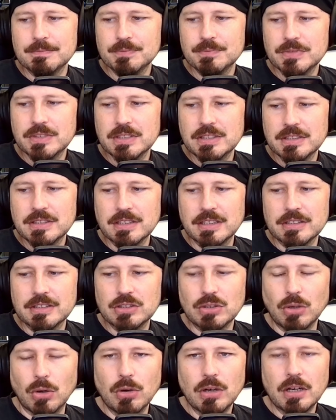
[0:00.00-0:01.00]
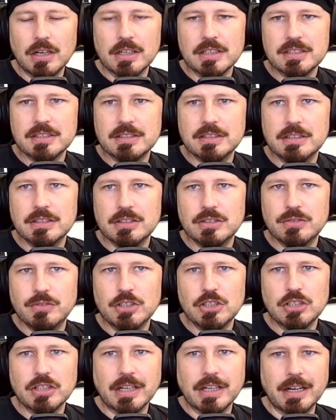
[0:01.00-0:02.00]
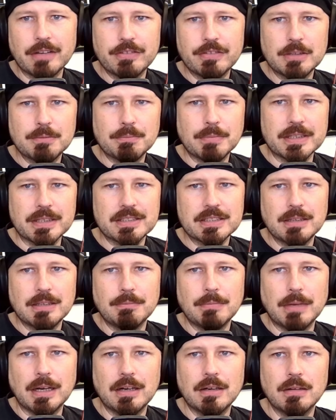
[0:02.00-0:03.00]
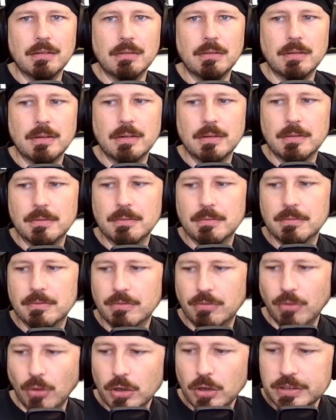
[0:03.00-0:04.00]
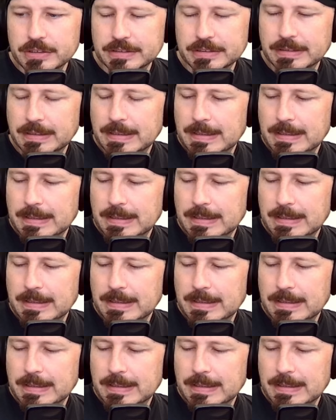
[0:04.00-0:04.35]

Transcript: diese Dongles, die die Switch-Grafik besser machen wollen?